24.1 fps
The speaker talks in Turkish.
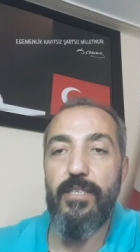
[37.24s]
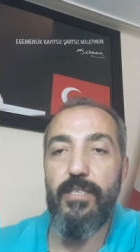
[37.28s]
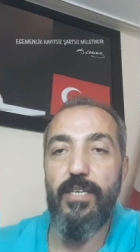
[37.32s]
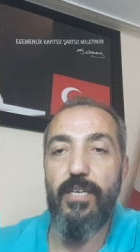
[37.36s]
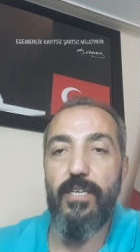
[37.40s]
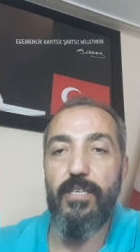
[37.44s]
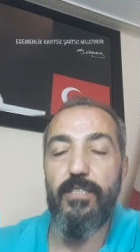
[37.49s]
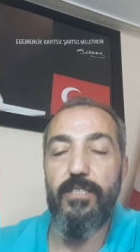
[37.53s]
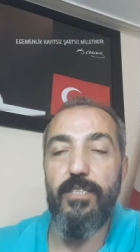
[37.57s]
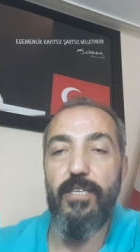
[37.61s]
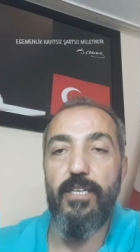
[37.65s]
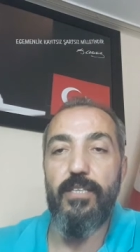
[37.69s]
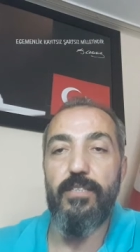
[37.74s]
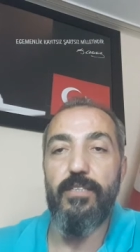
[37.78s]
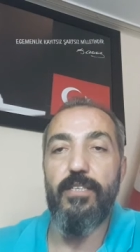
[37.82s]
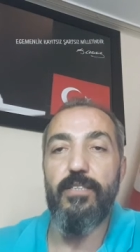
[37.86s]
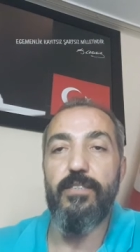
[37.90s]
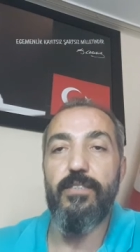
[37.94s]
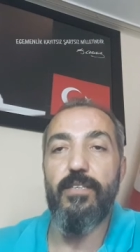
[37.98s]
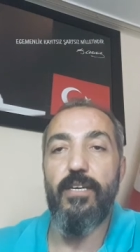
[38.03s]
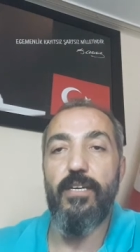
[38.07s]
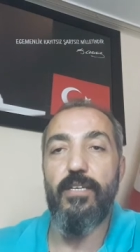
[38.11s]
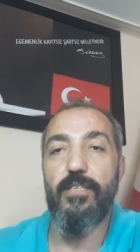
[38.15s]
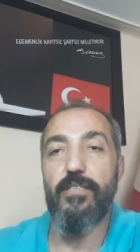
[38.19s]
yakın
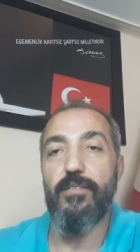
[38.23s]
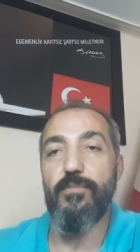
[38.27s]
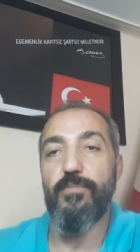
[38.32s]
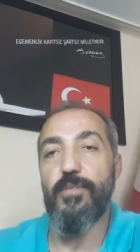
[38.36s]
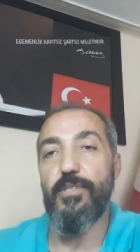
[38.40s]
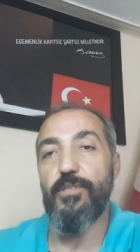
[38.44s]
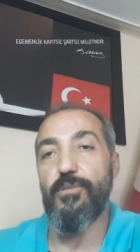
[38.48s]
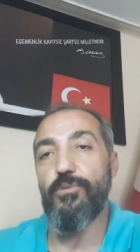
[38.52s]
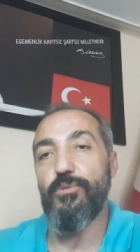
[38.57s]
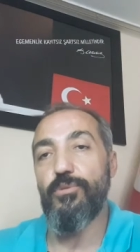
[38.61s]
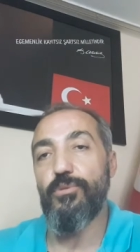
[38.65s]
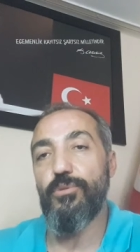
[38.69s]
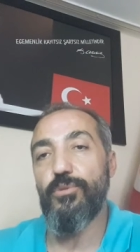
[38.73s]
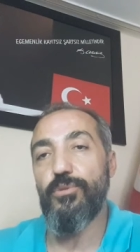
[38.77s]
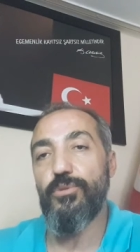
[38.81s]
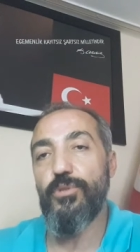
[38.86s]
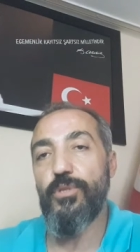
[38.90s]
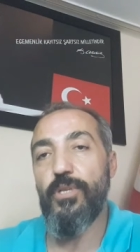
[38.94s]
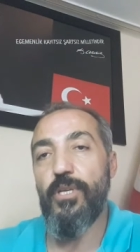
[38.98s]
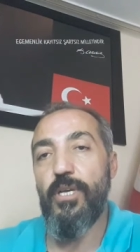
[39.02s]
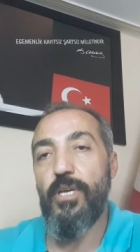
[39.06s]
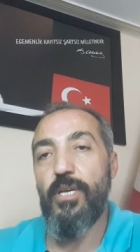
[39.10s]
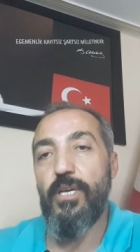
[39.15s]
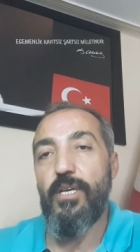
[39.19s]
de takip
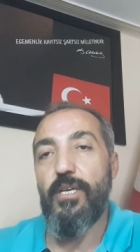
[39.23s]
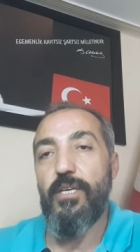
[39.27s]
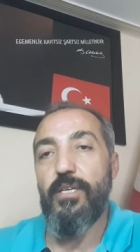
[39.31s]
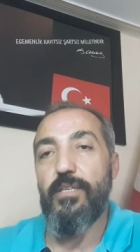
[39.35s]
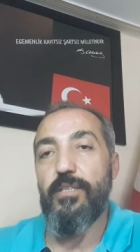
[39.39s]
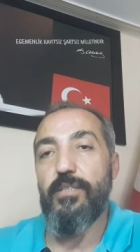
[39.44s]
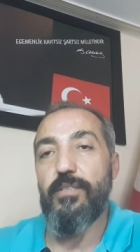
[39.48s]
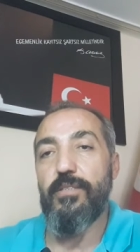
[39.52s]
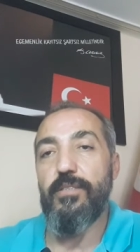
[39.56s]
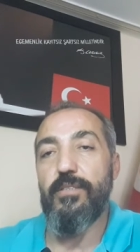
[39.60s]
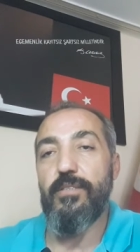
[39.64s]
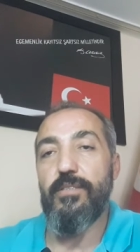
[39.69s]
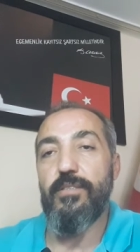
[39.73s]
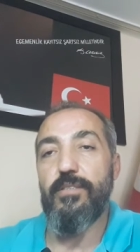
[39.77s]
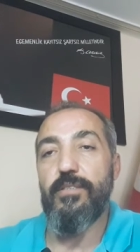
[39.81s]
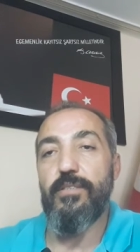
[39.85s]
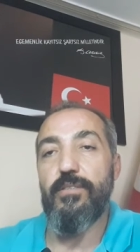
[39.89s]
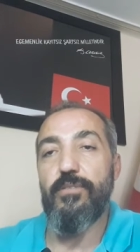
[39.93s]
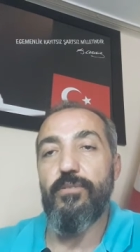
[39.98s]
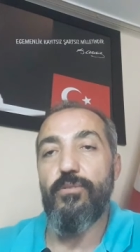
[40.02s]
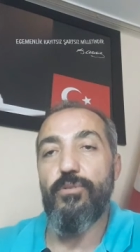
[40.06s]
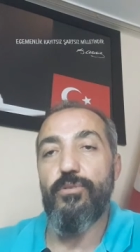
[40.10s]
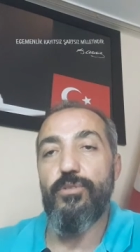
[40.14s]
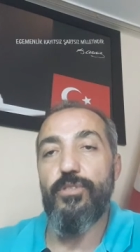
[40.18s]
ediyoruz. Ee,
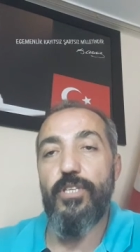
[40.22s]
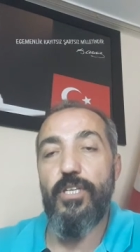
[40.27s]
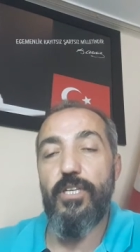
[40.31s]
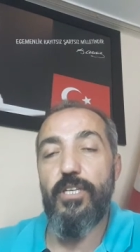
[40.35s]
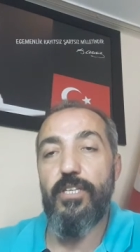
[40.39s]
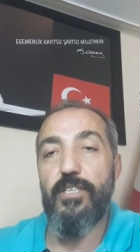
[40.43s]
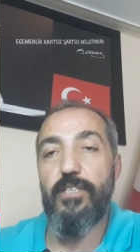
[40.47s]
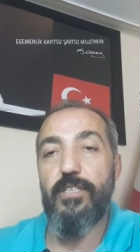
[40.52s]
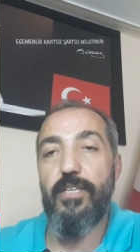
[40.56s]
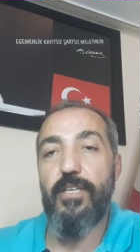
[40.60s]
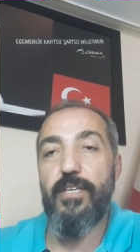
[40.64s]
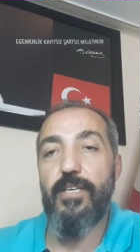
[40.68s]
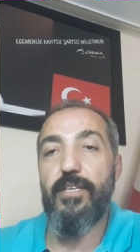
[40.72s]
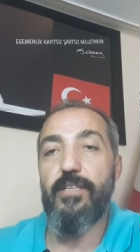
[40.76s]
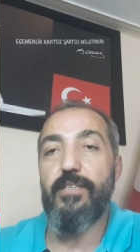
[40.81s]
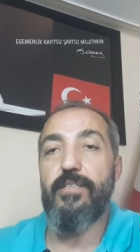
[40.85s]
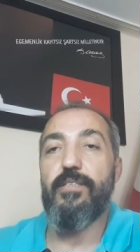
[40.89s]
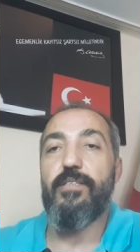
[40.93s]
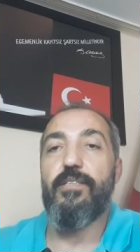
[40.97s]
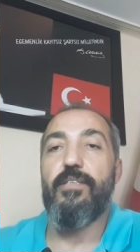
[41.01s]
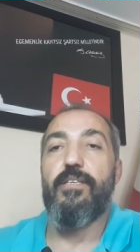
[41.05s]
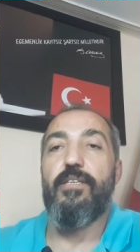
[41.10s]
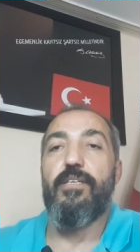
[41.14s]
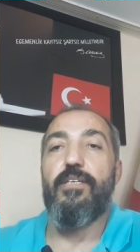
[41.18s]
öncelikle
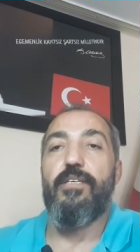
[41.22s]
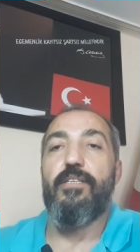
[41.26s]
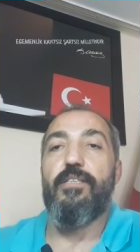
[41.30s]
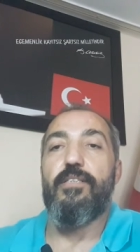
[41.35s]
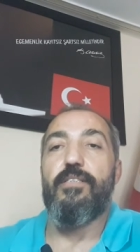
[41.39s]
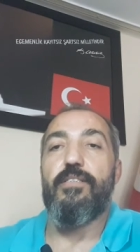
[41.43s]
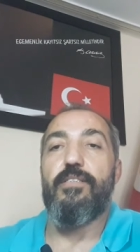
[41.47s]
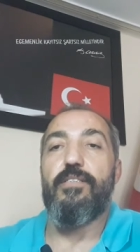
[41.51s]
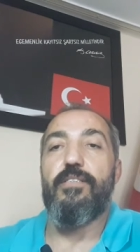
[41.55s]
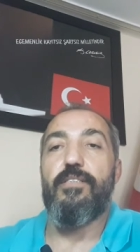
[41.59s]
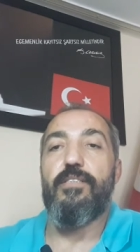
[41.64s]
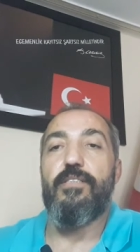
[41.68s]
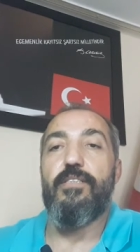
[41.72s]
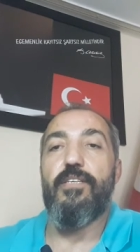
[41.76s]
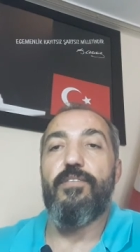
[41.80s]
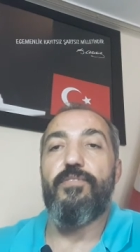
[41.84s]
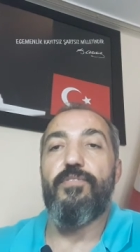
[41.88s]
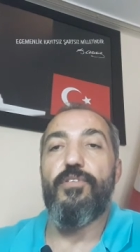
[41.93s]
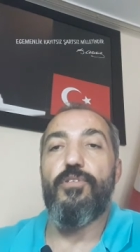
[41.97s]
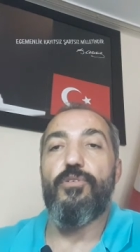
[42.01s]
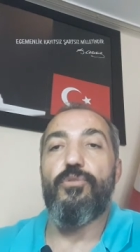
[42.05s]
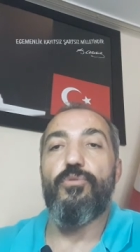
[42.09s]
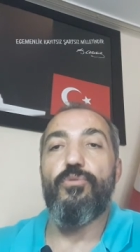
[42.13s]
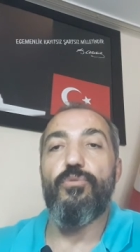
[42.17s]
e,
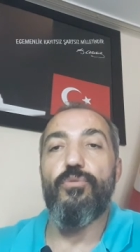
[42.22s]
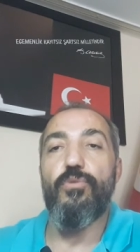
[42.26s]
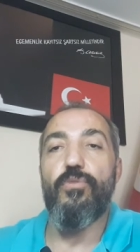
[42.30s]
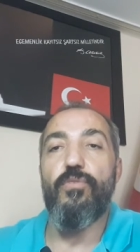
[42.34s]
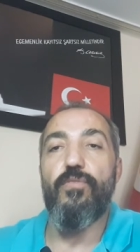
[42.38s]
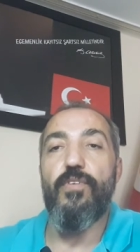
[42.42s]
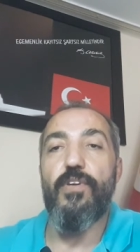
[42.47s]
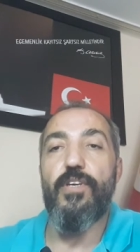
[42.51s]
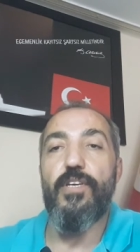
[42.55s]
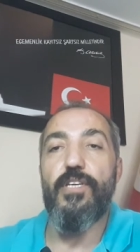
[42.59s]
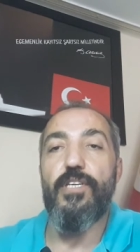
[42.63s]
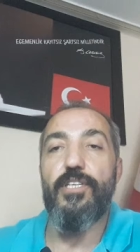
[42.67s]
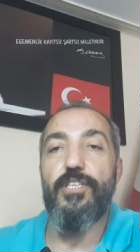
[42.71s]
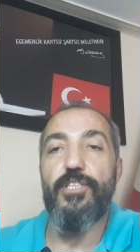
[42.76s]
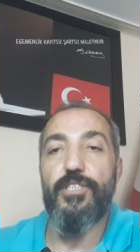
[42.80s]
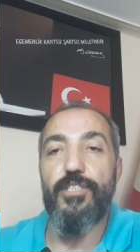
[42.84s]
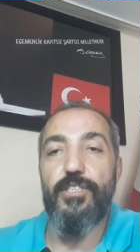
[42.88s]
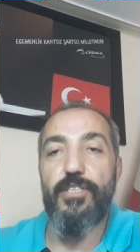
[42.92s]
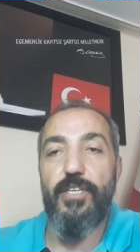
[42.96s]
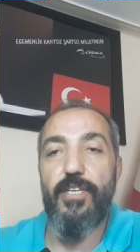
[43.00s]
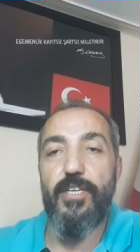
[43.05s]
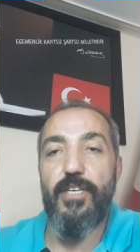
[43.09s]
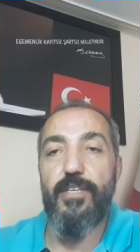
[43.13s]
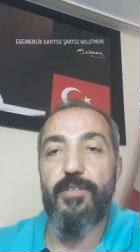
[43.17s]
Refik Gül ve
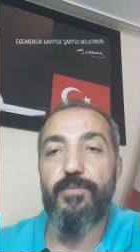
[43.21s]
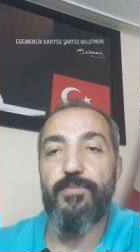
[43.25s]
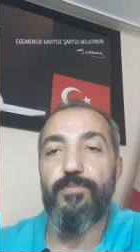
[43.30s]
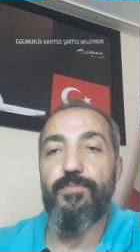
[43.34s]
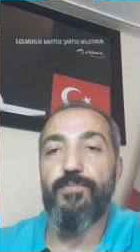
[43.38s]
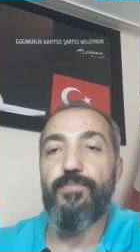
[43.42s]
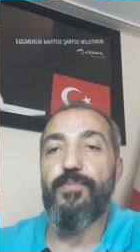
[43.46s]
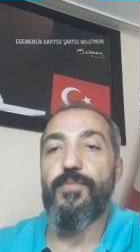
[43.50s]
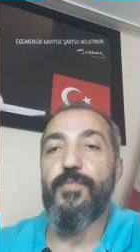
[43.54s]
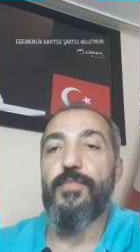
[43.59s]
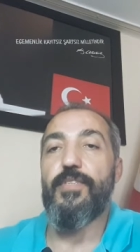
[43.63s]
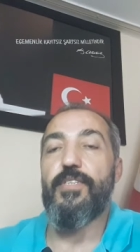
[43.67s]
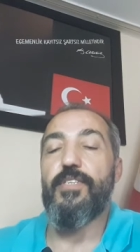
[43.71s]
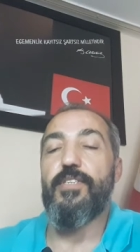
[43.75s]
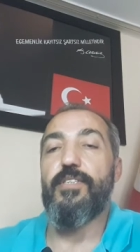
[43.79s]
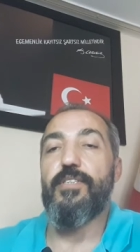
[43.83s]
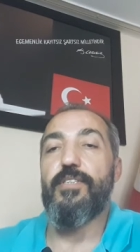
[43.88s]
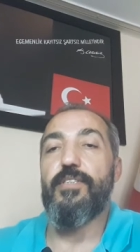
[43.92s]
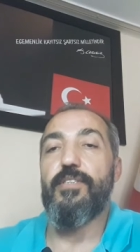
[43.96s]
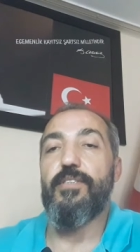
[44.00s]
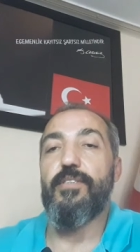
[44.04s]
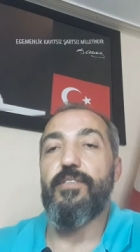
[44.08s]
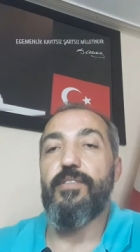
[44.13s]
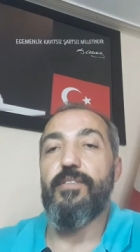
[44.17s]
eşine
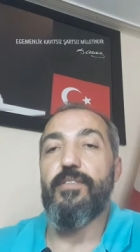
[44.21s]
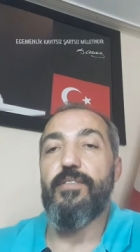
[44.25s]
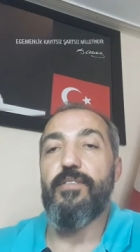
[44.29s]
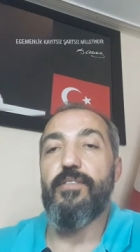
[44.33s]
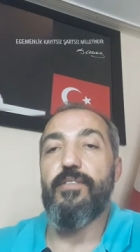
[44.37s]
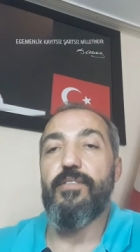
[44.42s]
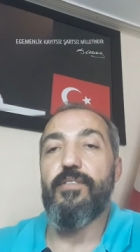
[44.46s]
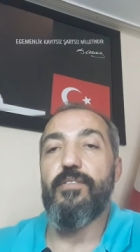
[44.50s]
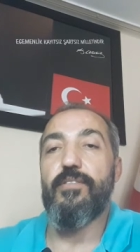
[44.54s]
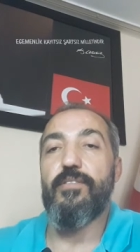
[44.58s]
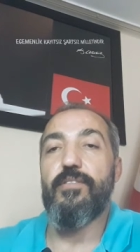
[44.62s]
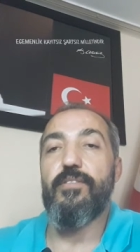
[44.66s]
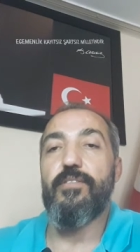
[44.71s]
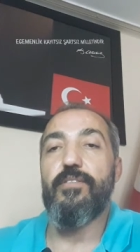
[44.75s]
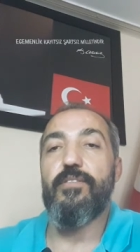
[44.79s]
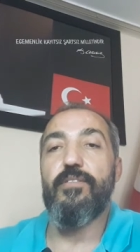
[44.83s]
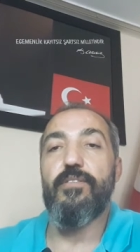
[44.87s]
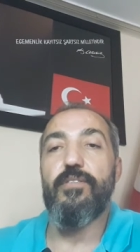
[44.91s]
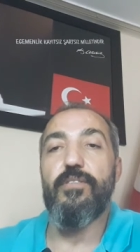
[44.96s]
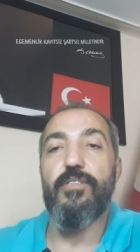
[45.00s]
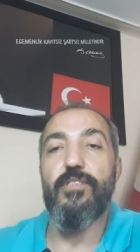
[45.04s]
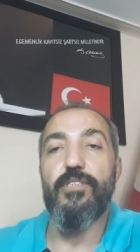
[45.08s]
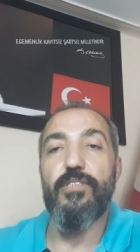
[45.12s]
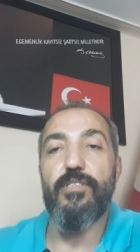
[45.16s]
e,
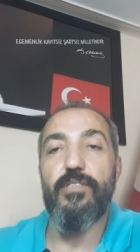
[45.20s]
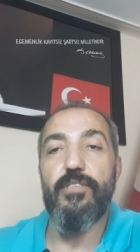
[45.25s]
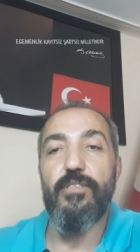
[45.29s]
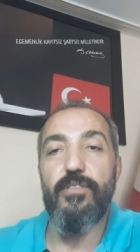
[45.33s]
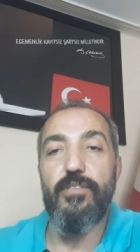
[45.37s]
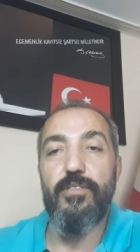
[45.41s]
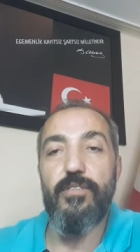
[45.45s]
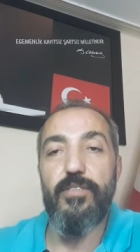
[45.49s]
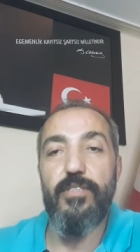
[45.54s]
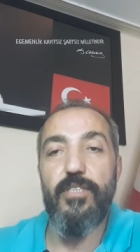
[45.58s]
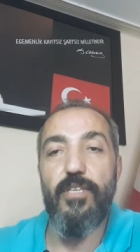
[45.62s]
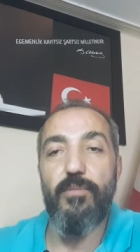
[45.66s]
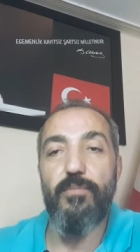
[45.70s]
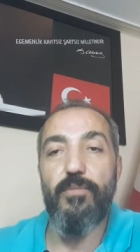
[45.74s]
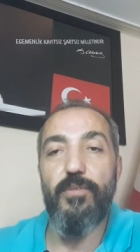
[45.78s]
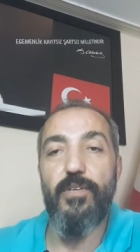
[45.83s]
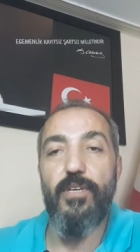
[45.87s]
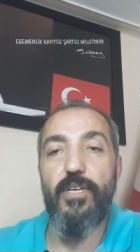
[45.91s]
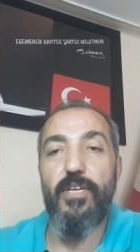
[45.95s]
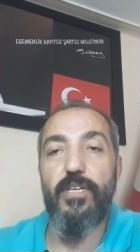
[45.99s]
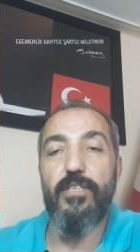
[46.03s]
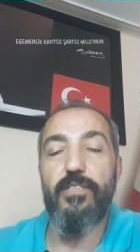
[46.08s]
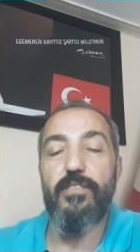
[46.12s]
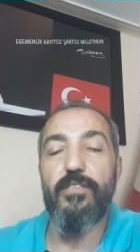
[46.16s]

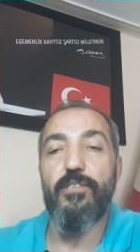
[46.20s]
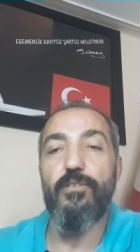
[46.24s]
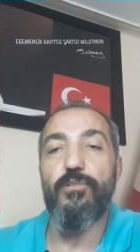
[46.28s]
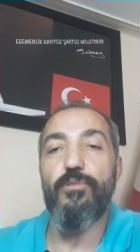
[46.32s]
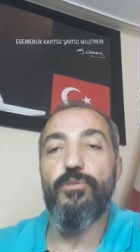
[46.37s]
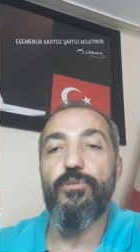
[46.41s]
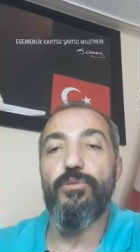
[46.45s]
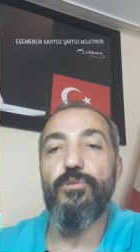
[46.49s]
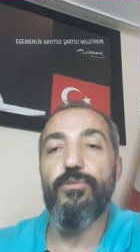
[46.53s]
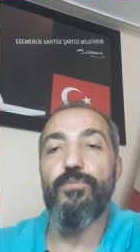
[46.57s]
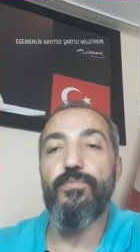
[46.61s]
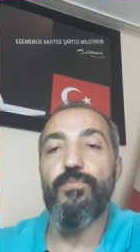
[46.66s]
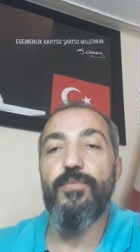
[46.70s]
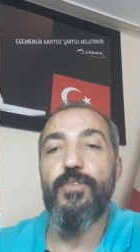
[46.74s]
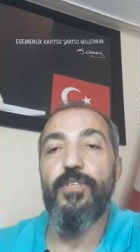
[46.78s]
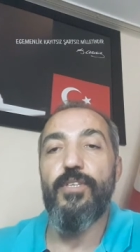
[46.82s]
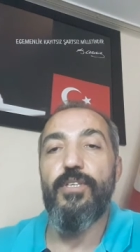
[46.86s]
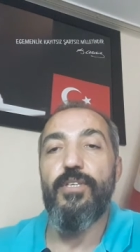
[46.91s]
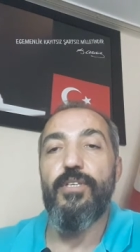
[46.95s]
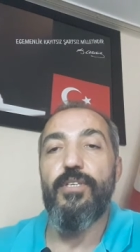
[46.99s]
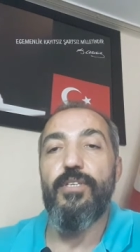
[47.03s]
sabırlar diliyorum.